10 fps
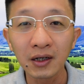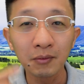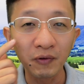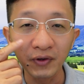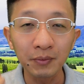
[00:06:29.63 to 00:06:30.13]

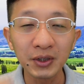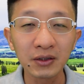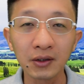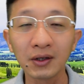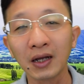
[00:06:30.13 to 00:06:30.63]
hơn bởi vì cái mi
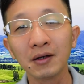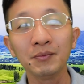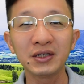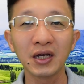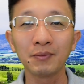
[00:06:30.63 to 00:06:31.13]
dưới nó ngắn hơn
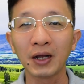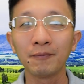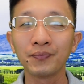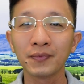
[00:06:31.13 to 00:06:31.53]
mi trên mà